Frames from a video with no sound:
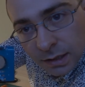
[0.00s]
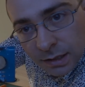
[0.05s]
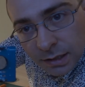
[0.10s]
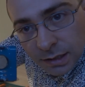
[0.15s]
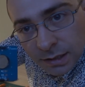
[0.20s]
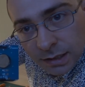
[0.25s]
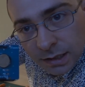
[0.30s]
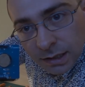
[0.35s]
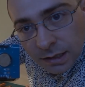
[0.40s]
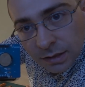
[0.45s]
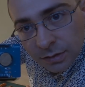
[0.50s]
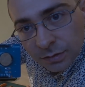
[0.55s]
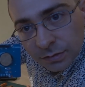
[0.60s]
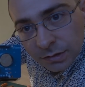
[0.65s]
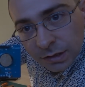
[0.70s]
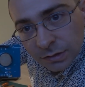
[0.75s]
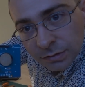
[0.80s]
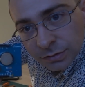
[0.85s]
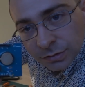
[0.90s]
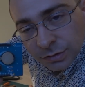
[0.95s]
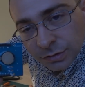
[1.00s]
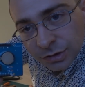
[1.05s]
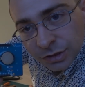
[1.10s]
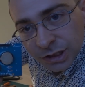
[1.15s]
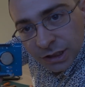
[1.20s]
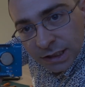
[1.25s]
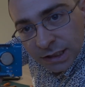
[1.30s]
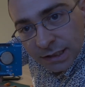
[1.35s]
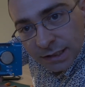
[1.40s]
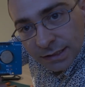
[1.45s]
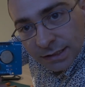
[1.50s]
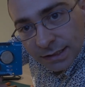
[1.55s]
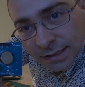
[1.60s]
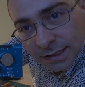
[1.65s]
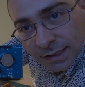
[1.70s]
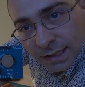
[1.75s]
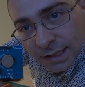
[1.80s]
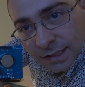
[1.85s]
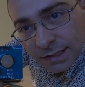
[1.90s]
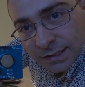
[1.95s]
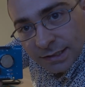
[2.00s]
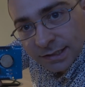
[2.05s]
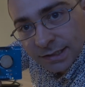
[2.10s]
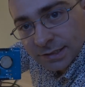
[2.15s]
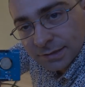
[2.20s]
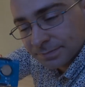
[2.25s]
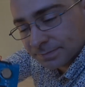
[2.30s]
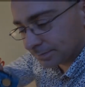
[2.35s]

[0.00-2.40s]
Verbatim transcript: Et là, on a notre shield réalisé.